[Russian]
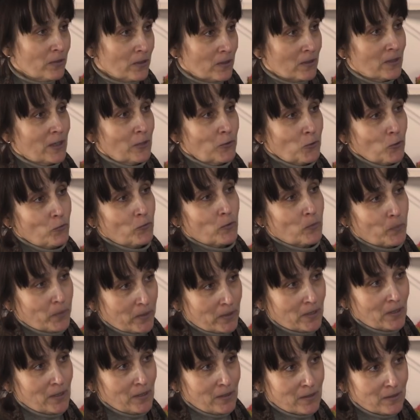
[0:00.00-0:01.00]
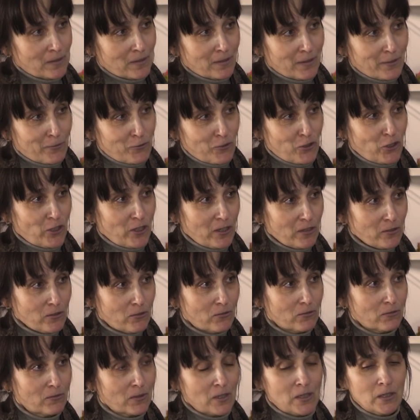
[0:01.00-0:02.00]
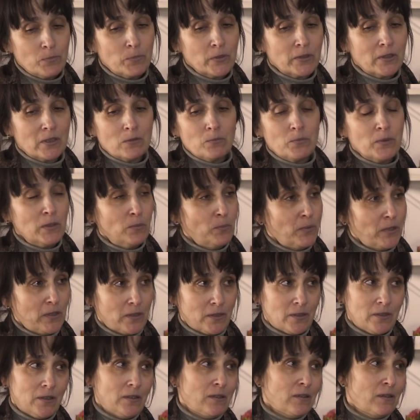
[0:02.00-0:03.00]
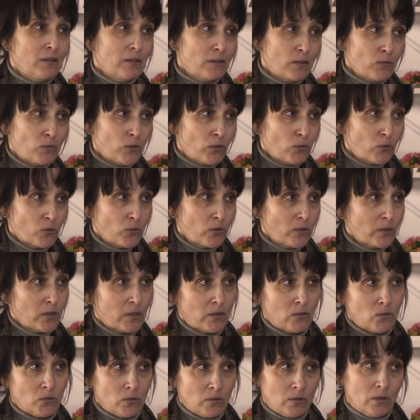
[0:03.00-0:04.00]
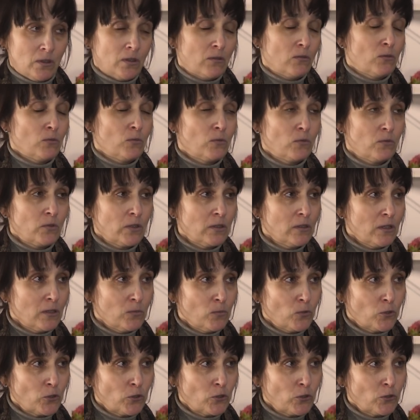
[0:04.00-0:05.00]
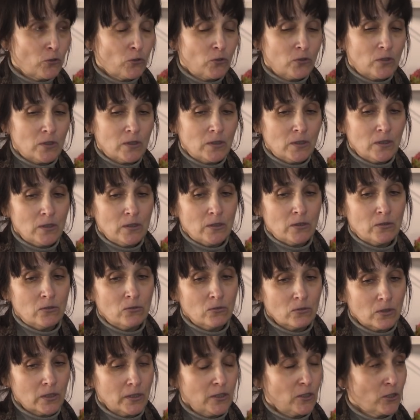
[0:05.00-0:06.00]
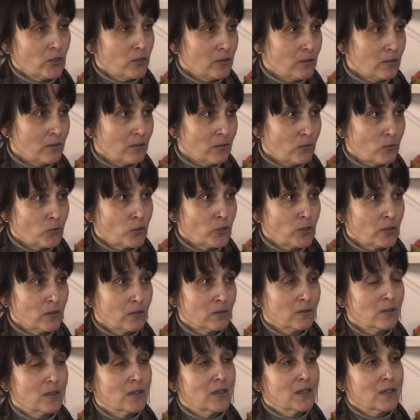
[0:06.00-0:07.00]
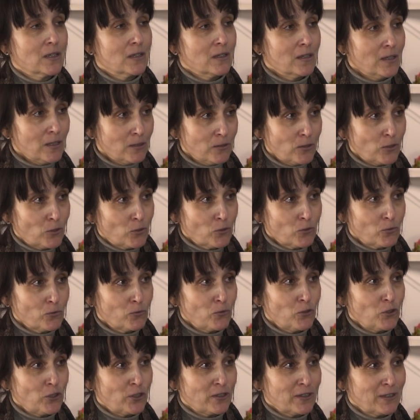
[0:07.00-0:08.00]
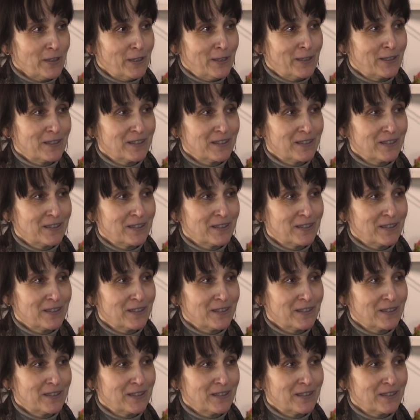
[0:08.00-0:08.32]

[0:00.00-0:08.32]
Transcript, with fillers: вы готовы поделиться его частью, либо там при пересадке этого куста, то есть, я думаю, всегда можно что-то отделить, но, конечно, это уже редкий случай.